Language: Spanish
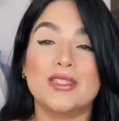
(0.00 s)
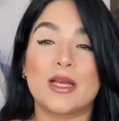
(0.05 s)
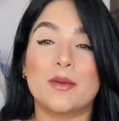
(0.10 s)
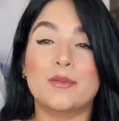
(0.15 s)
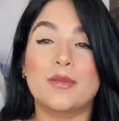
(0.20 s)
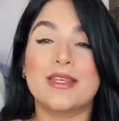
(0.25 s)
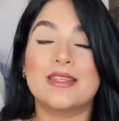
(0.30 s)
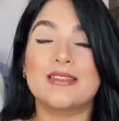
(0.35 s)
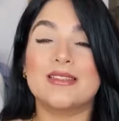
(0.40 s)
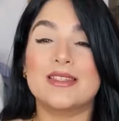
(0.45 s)

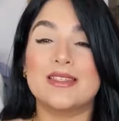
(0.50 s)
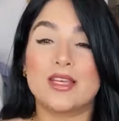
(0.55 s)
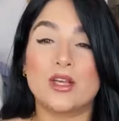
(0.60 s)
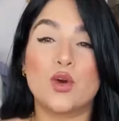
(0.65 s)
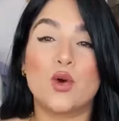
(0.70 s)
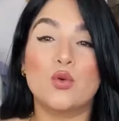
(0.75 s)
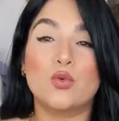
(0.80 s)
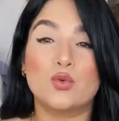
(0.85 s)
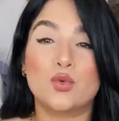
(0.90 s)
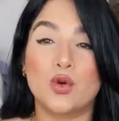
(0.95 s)
También si
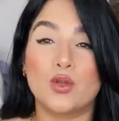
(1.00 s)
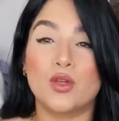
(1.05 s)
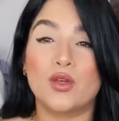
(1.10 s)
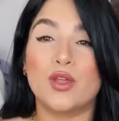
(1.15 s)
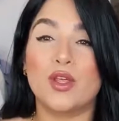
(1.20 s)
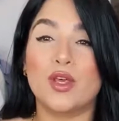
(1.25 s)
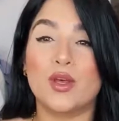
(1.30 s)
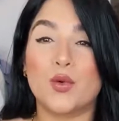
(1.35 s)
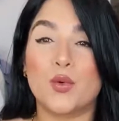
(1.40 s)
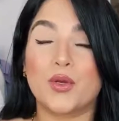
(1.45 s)
tengo un código
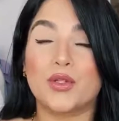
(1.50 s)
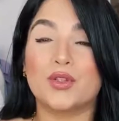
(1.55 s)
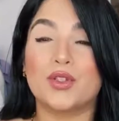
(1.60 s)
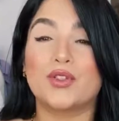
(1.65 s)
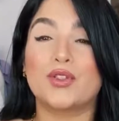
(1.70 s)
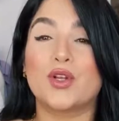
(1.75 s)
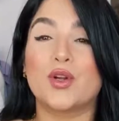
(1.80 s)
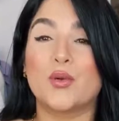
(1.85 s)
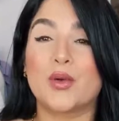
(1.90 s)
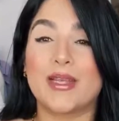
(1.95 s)
de descuento
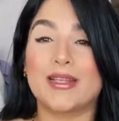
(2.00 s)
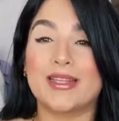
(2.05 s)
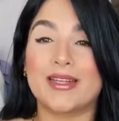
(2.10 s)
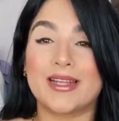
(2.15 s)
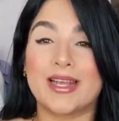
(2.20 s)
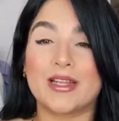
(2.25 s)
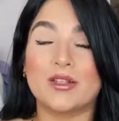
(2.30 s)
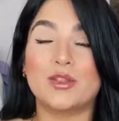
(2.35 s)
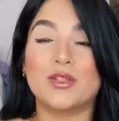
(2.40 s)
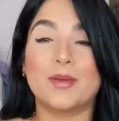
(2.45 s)
se lo voy a estar
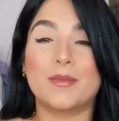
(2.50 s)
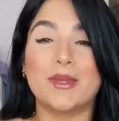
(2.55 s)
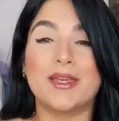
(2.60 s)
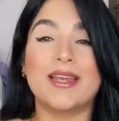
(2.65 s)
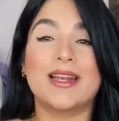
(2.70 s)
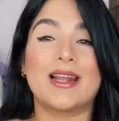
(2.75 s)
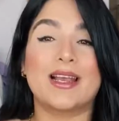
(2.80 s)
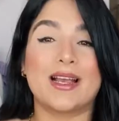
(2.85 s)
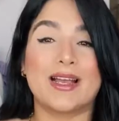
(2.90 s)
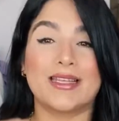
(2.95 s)
dejando también
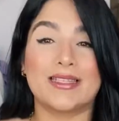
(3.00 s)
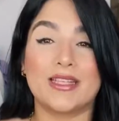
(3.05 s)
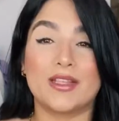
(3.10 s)
en la cajita de